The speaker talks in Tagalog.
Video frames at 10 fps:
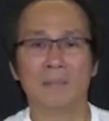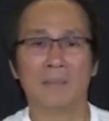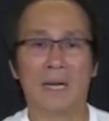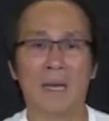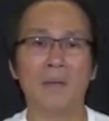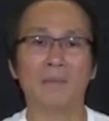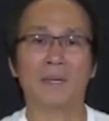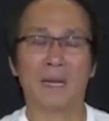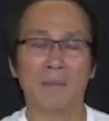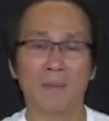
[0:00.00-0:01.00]
Maraming
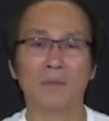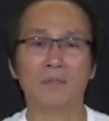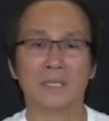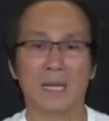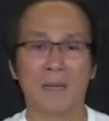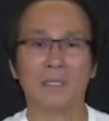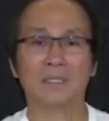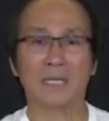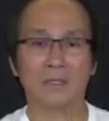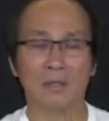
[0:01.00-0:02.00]
maraming po salamat
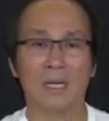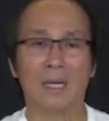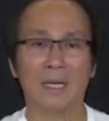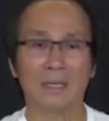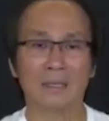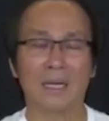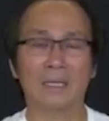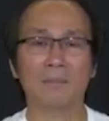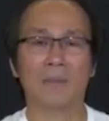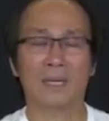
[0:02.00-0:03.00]
sa inyong lahat
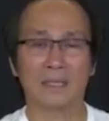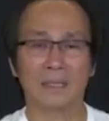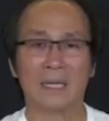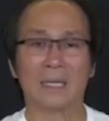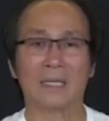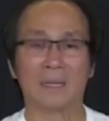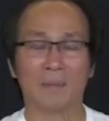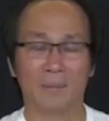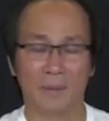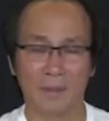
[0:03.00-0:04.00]
at magandang
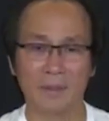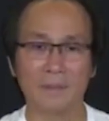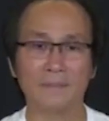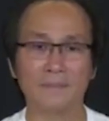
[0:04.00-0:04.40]
gabi po.